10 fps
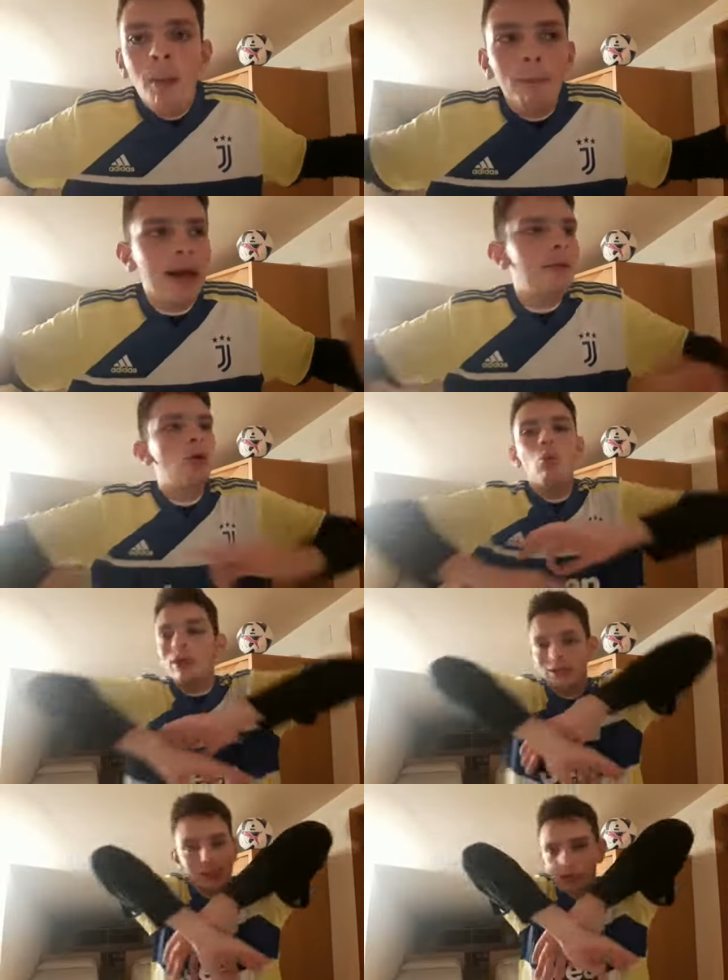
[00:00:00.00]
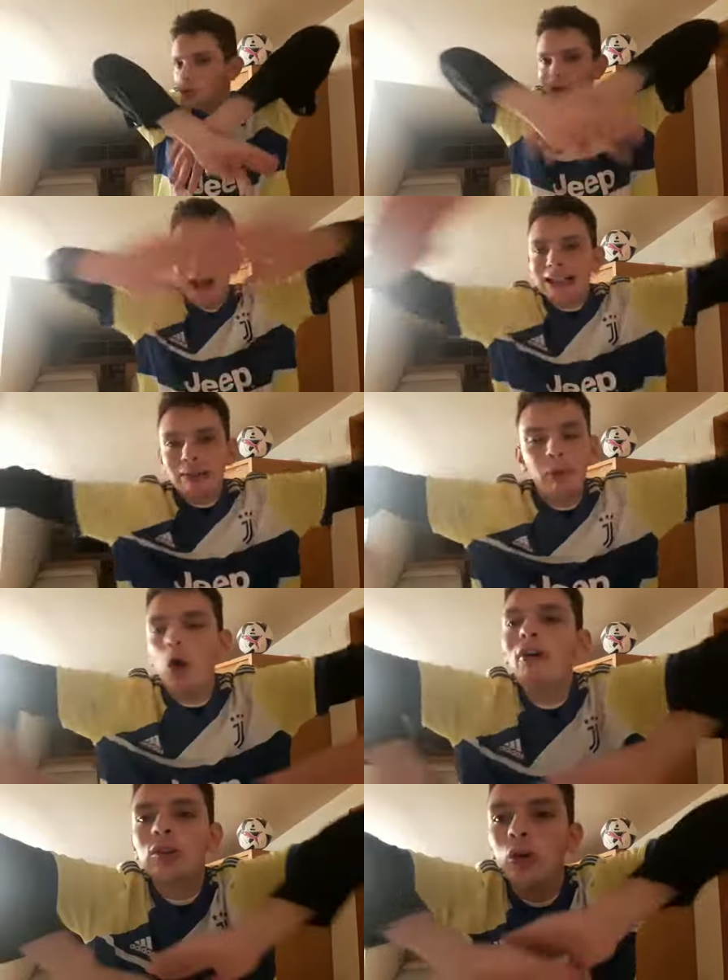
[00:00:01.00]
ma questa stagione ragazzi abbiamo
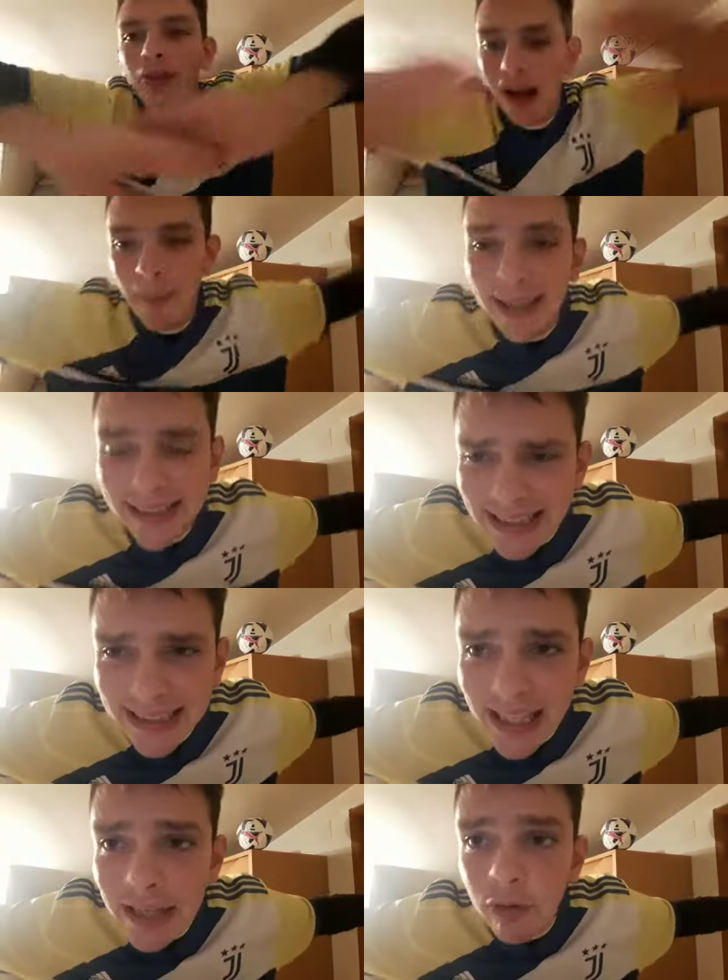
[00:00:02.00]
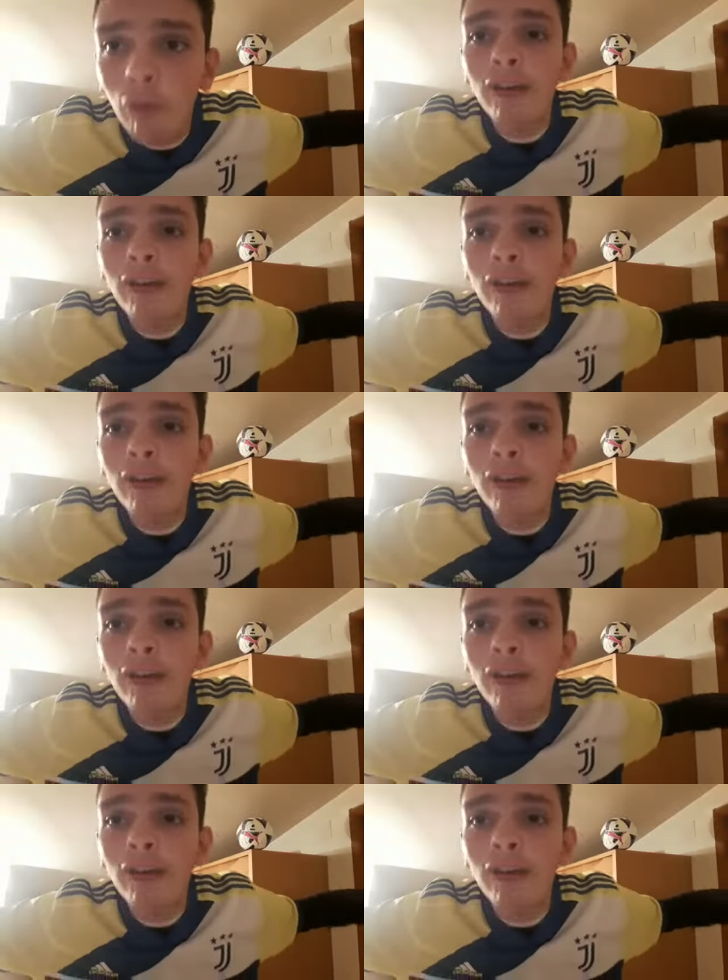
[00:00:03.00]
fatto veramente schifo,